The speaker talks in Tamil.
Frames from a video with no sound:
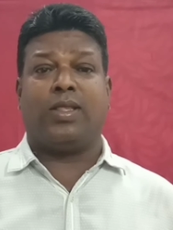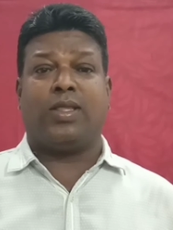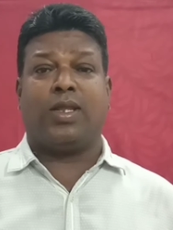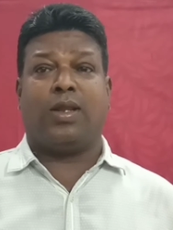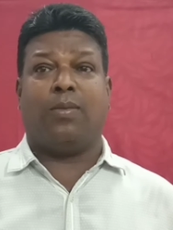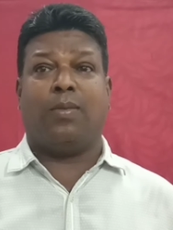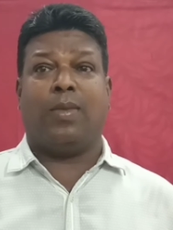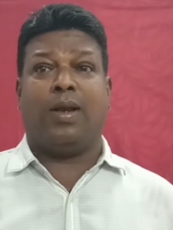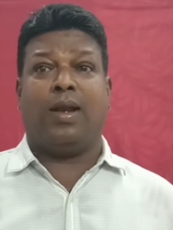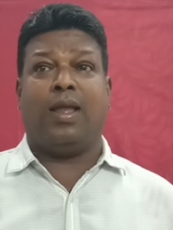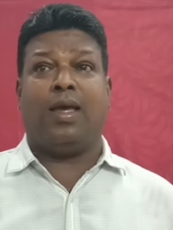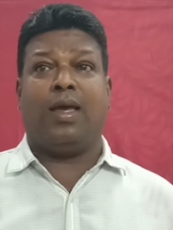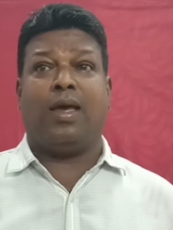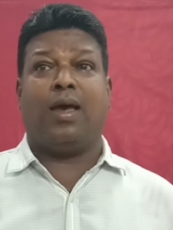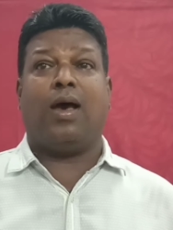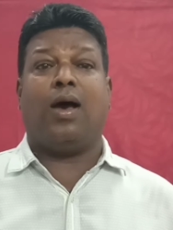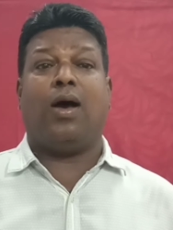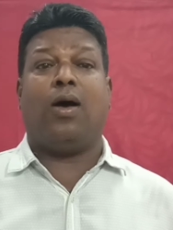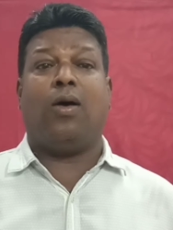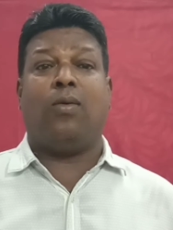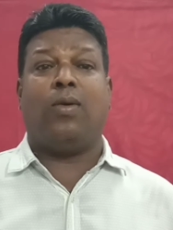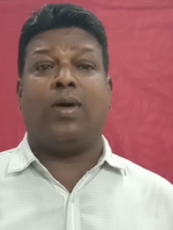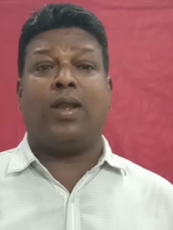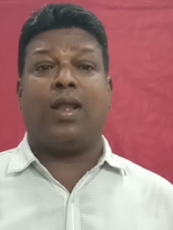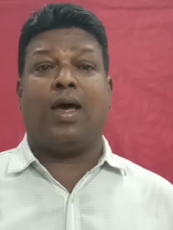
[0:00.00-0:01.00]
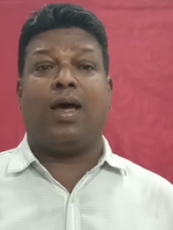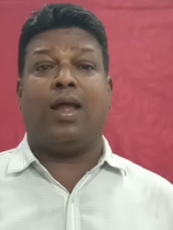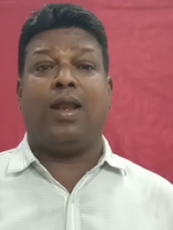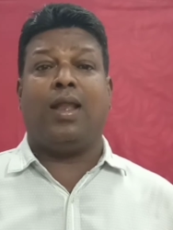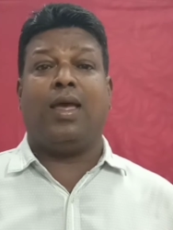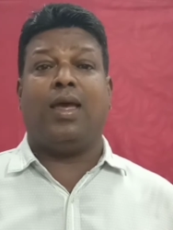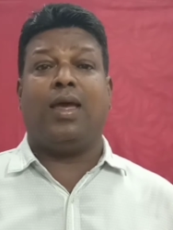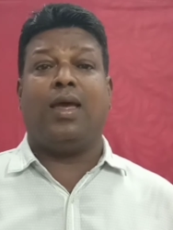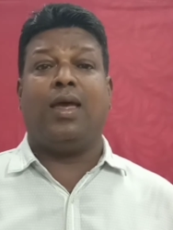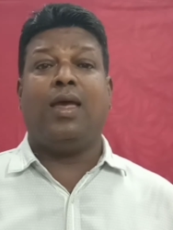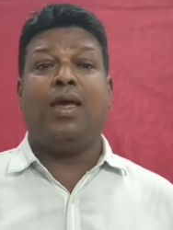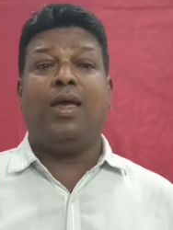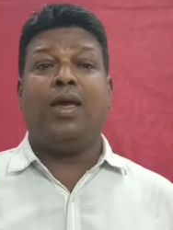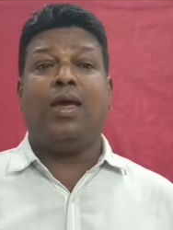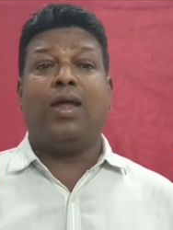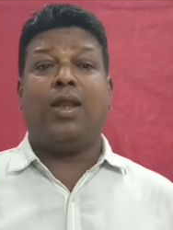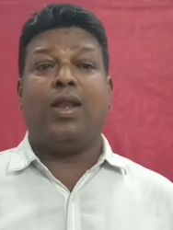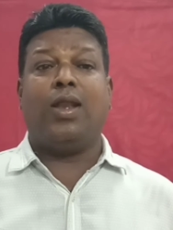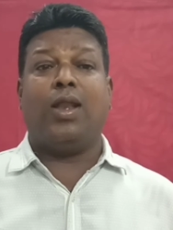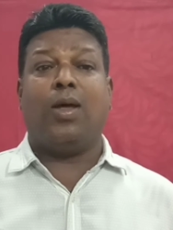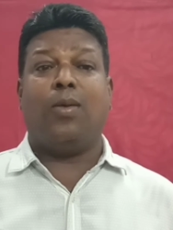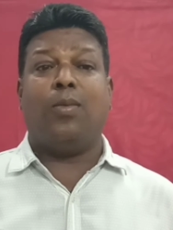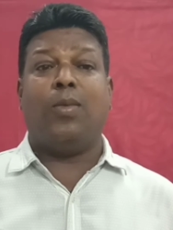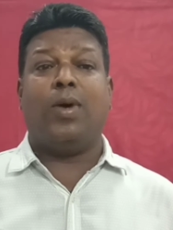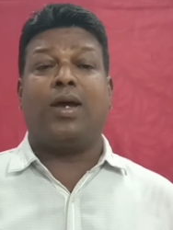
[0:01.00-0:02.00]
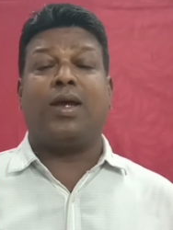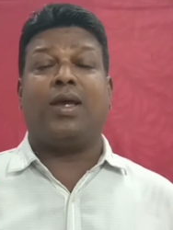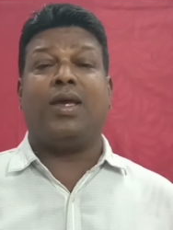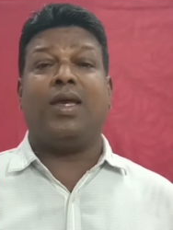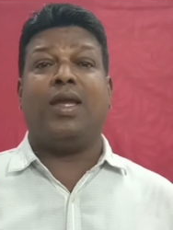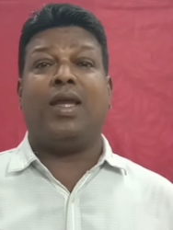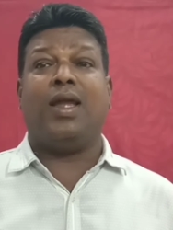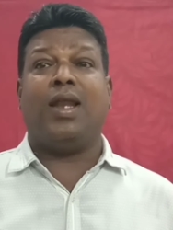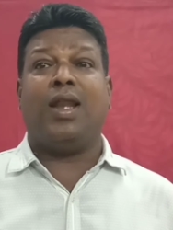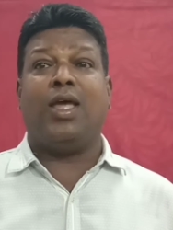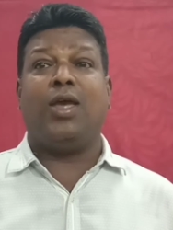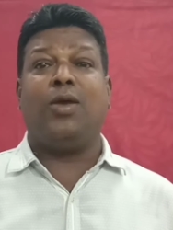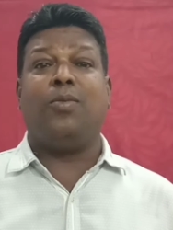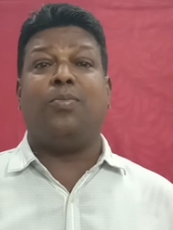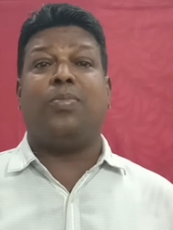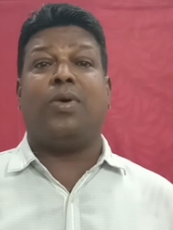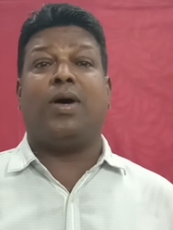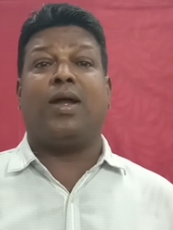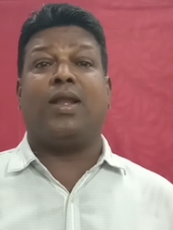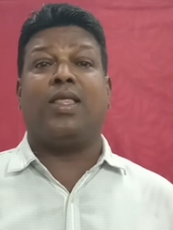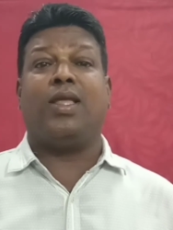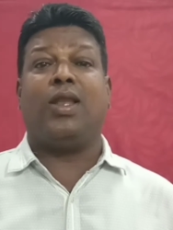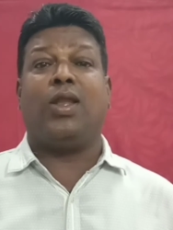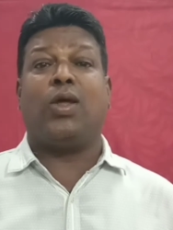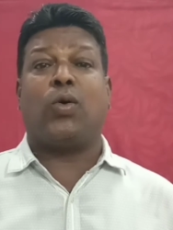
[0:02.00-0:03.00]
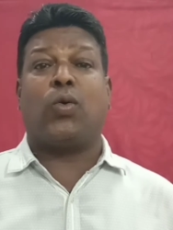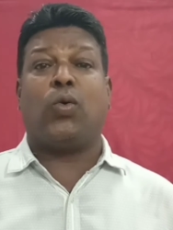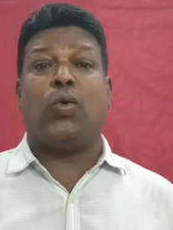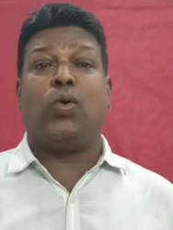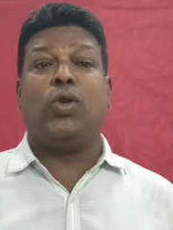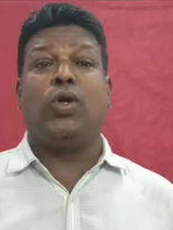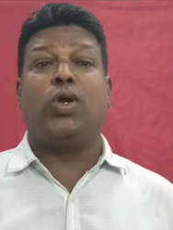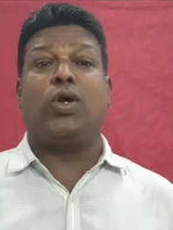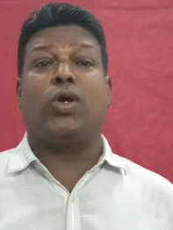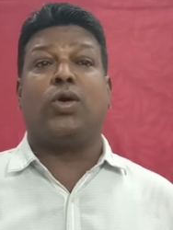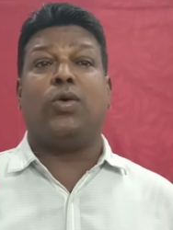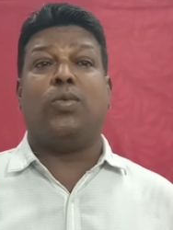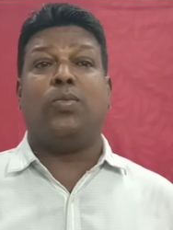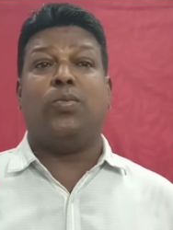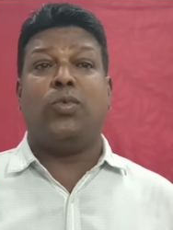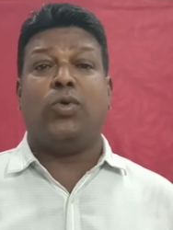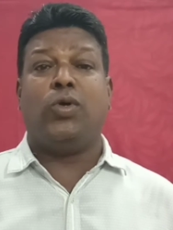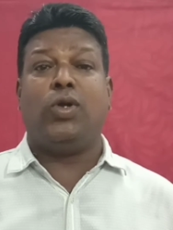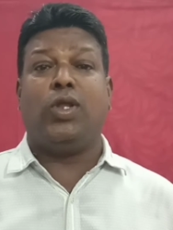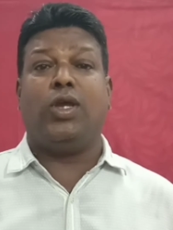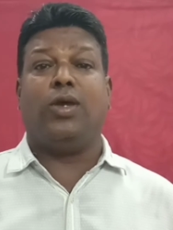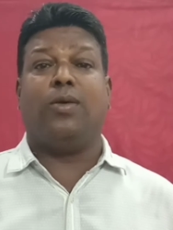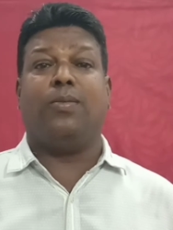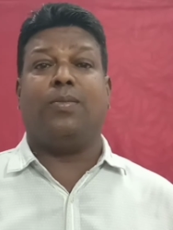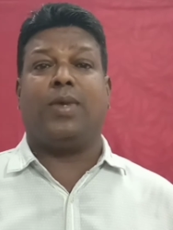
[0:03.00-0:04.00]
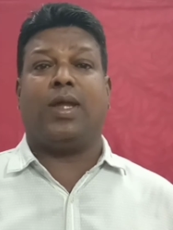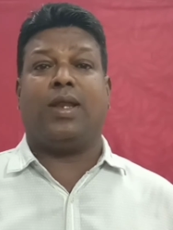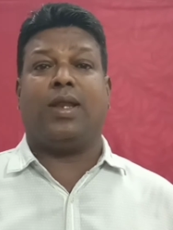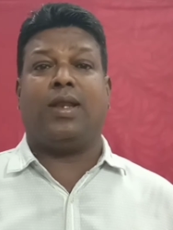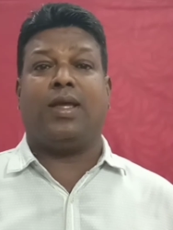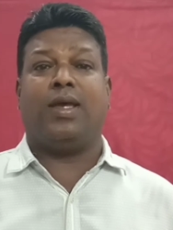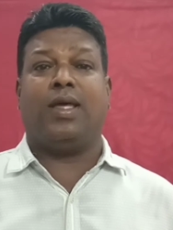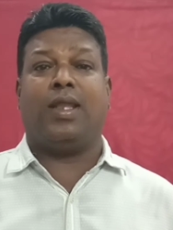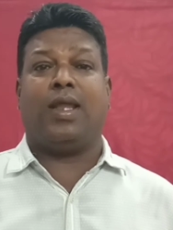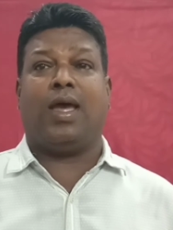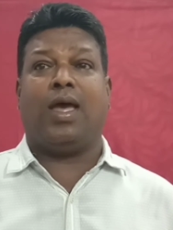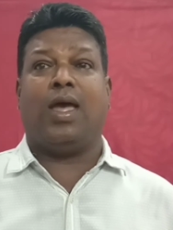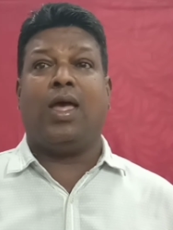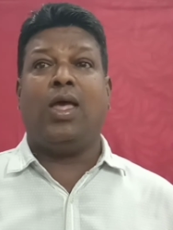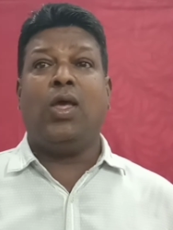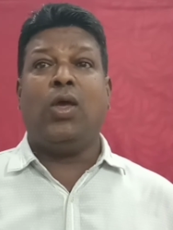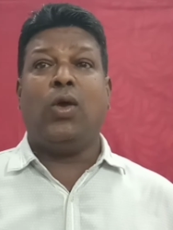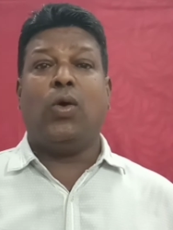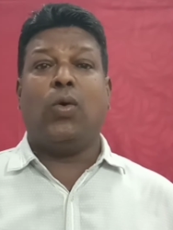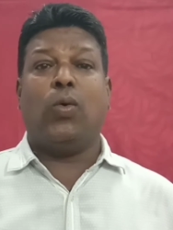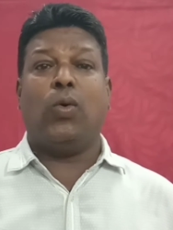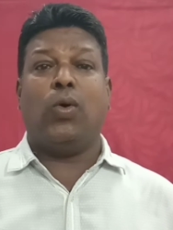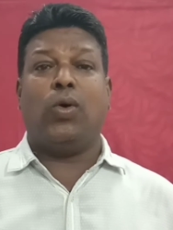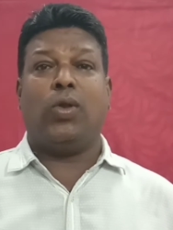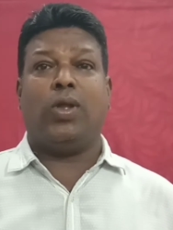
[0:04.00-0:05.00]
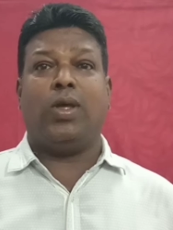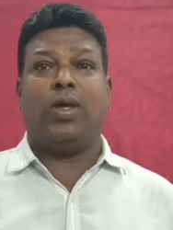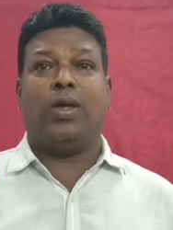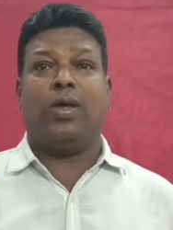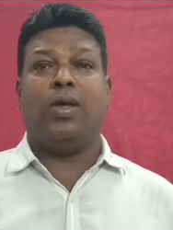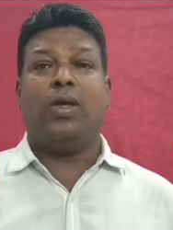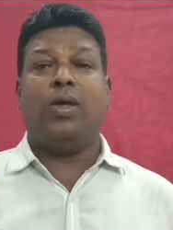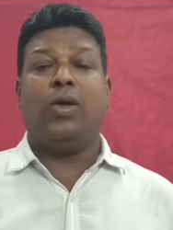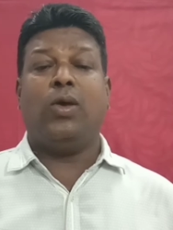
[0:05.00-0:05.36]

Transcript: மாத்திரமல்ல அவராலே நமக்கு இலைப்பாறுதலை கொடுக்க முடியும் என்கிற ஒரு